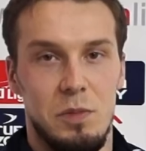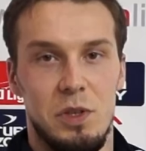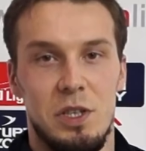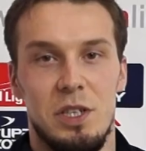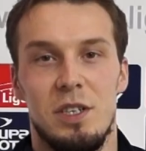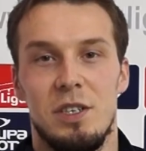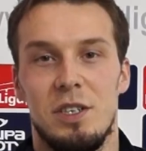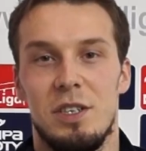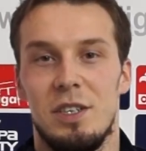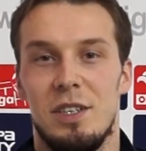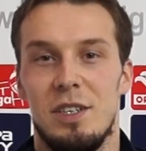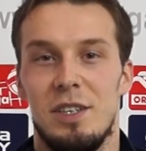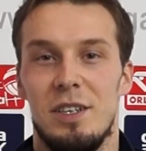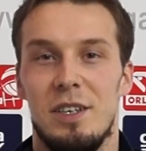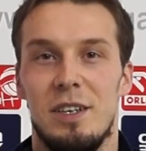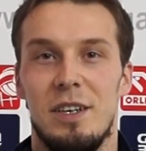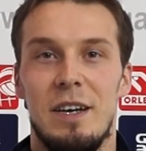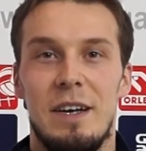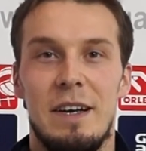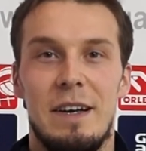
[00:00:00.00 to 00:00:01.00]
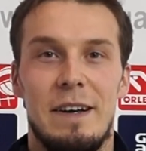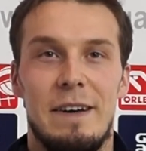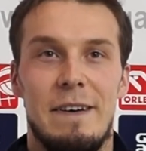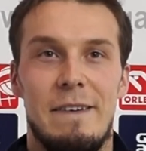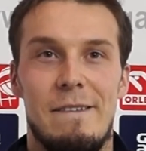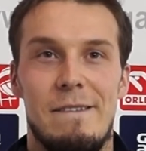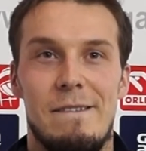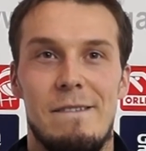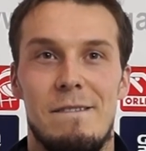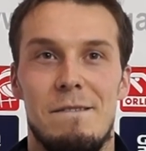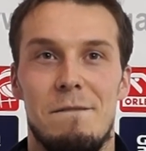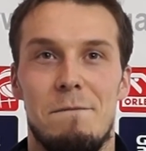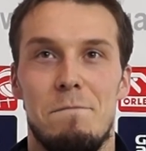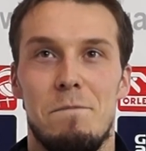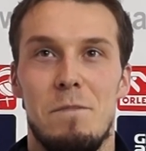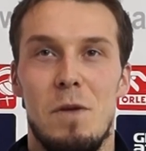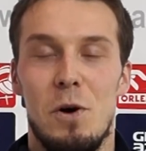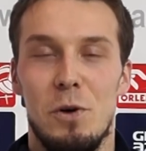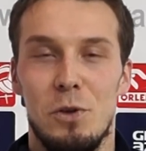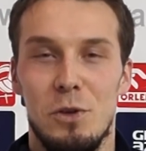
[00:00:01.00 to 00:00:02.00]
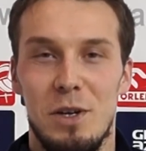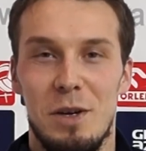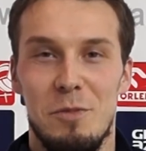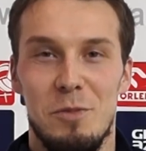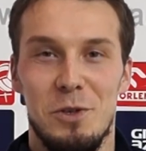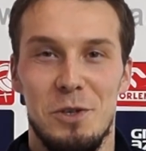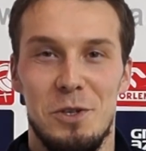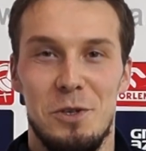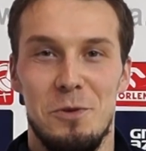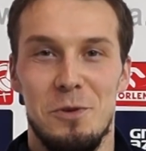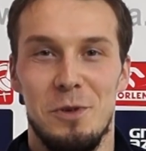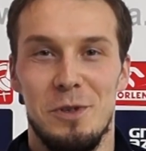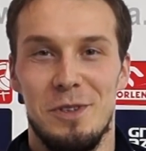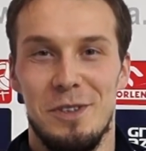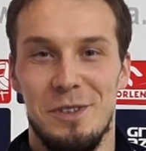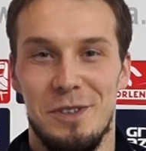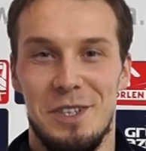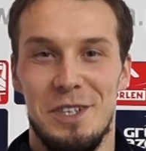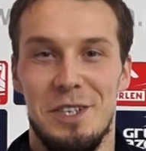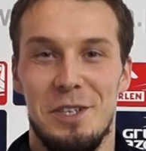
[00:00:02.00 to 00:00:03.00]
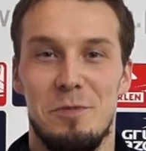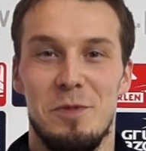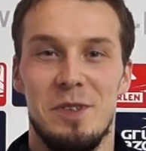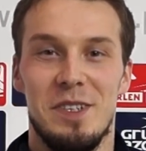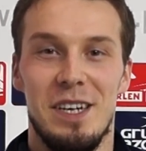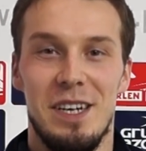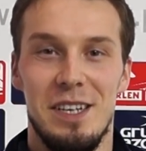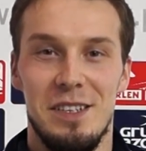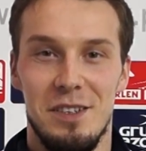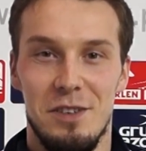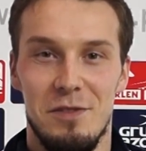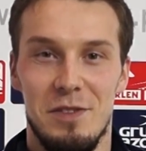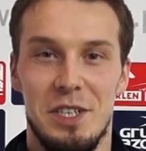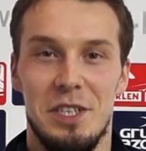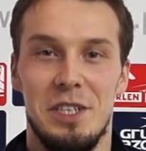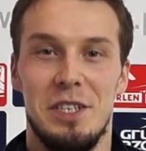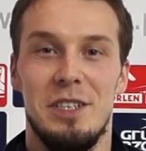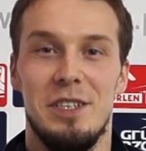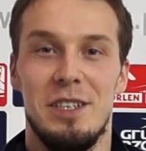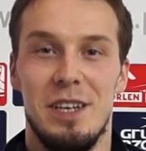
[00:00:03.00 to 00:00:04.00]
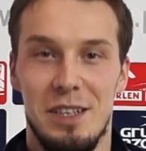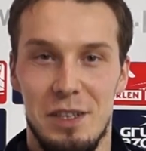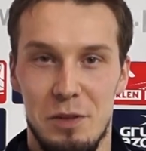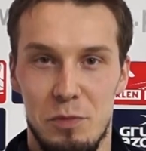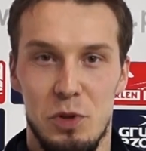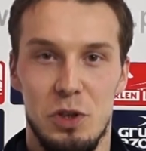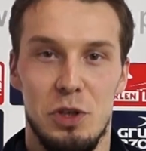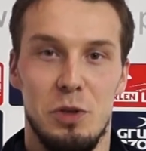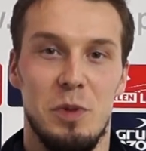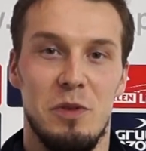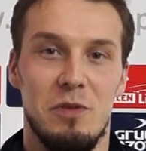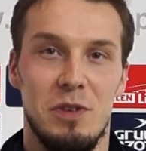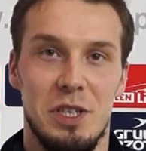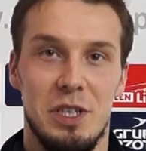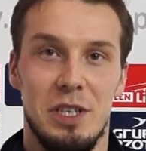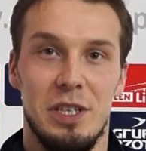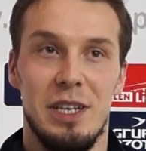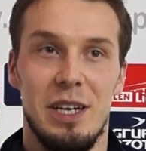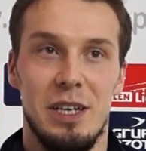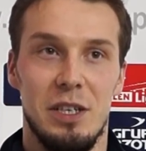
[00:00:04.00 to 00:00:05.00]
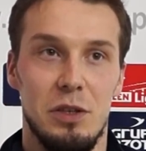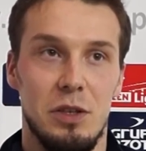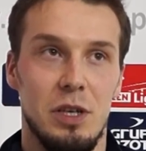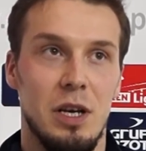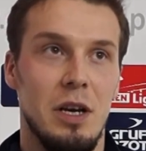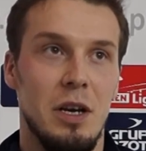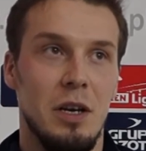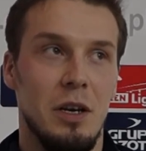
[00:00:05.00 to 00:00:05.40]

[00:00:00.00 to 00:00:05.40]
myślę, że e, o to nam chodziło. To chcieliśmy zrealizować i na tym poziomie właśnie grać.